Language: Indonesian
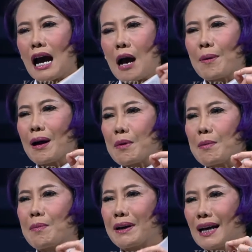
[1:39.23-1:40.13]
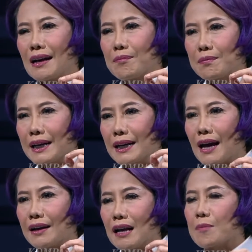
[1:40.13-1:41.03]
apakah memang mereka mereka
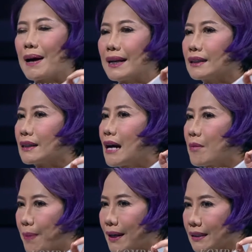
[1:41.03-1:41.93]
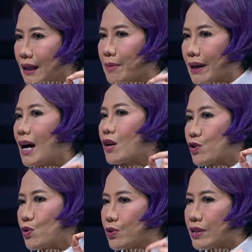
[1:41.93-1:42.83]
adalah yang paling terdampak ketika mereka
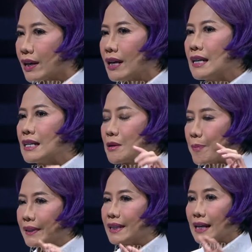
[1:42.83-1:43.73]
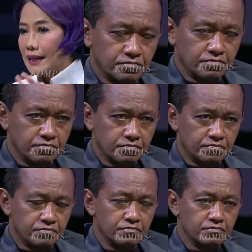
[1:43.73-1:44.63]
harus diusir? Seperti negara
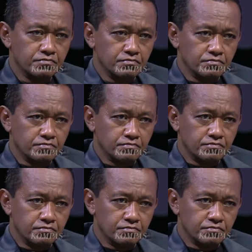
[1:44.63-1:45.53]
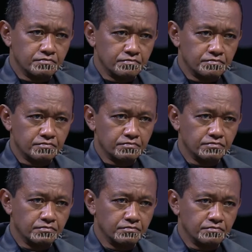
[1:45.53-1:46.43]
tidak memberikan penghormatan dan
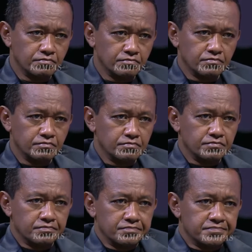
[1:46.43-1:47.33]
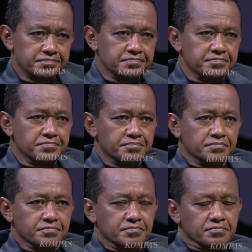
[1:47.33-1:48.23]
penghargaan pada masyarakat
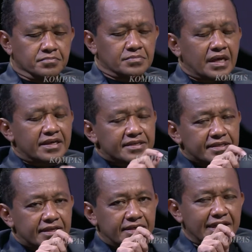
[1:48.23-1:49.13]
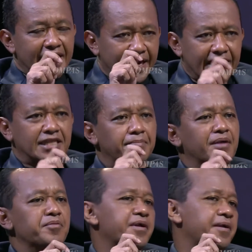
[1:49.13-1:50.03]
adat ini. Negara tetap akan